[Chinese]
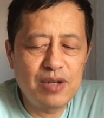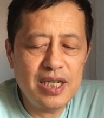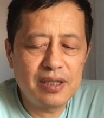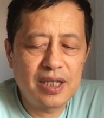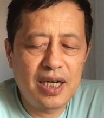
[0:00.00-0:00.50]

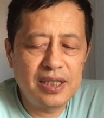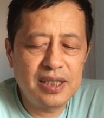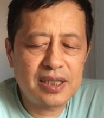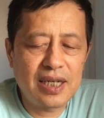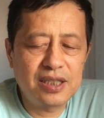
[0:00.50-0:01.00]
规啊伊
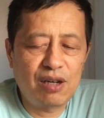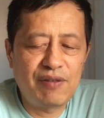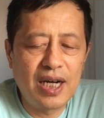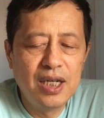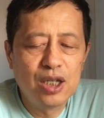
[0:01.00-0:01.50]
斯兰教
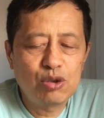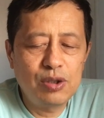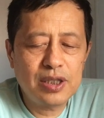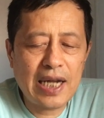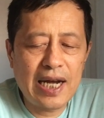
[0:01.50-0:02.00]
法，对
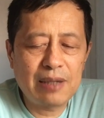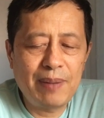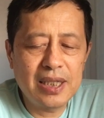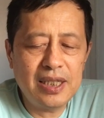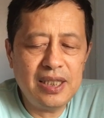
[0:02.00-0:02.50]
于塔利
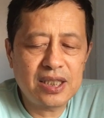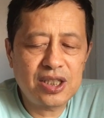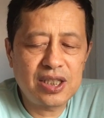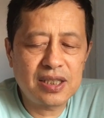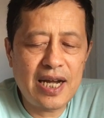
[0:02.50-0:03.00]
班的意识
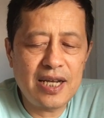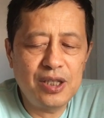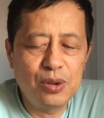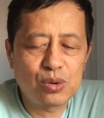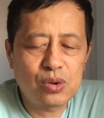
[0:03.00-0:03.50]
形态
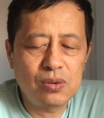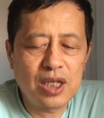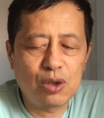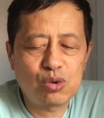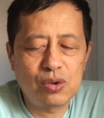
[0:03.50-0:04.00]
有重
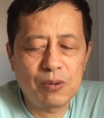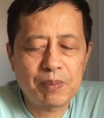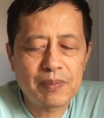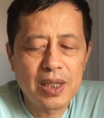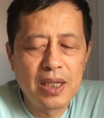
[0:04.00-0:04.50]
要作用。
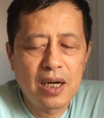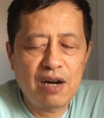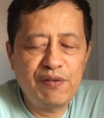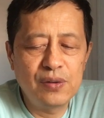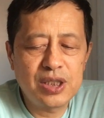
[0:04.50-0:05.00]

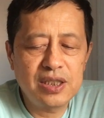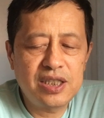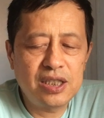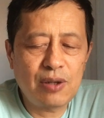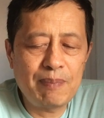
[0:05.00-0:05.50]
而奉行
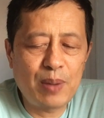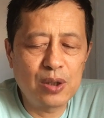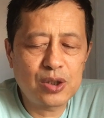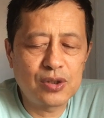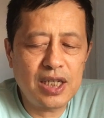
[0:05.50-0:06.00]
极端
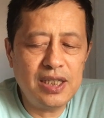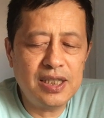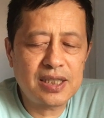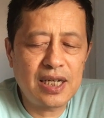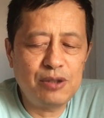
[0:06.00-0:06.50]
保守的
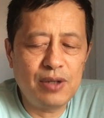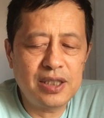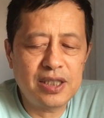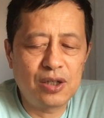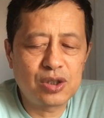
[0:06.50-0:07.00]
伊斯兰
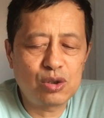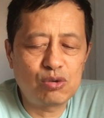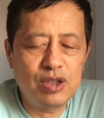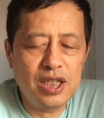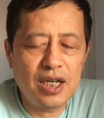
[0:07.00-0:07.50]
原教旨
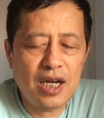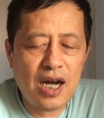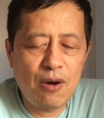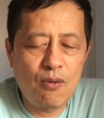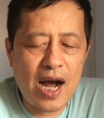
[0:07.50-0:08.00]
主义
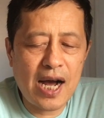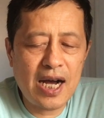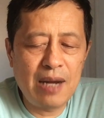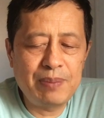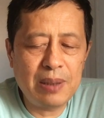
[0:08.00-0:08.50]
瓦
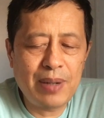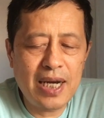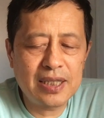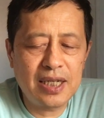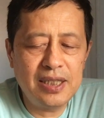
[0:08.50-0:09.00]
哈比
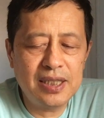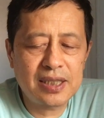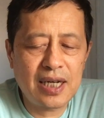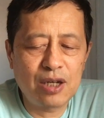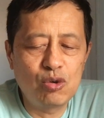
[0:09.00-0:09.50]
派的伊
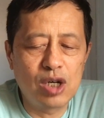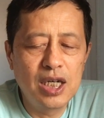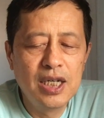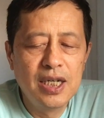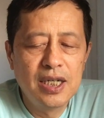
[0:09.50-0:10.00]
斯兰国
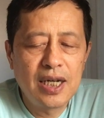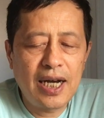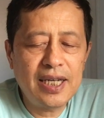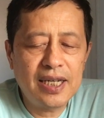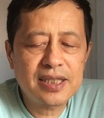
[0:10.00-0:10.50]

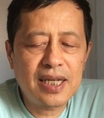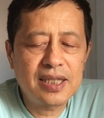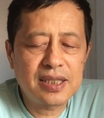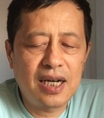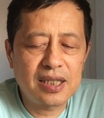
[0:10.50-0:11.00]
i s
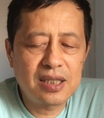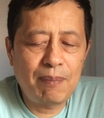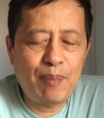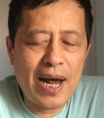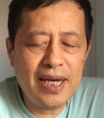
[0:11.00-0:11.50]
s 啊，则
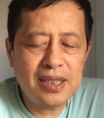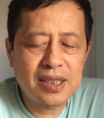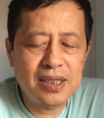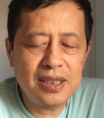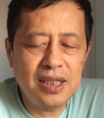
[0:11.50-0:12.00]
排
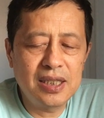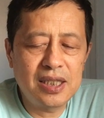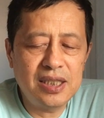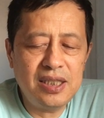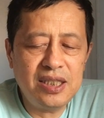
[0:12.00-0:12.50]
斥任
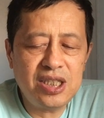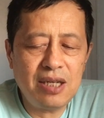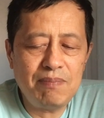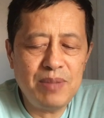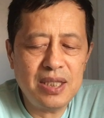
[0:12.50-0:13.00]
何一
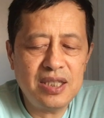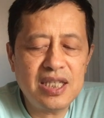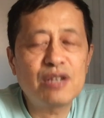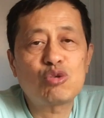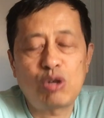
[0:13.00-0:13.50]
切民
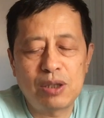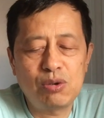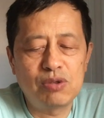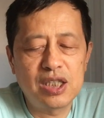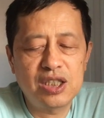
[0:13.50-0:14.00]
间传
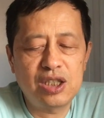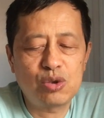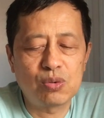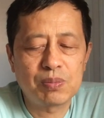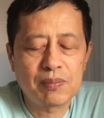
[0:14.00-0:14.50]
统和习
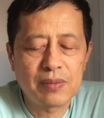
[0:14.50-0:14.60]
俗。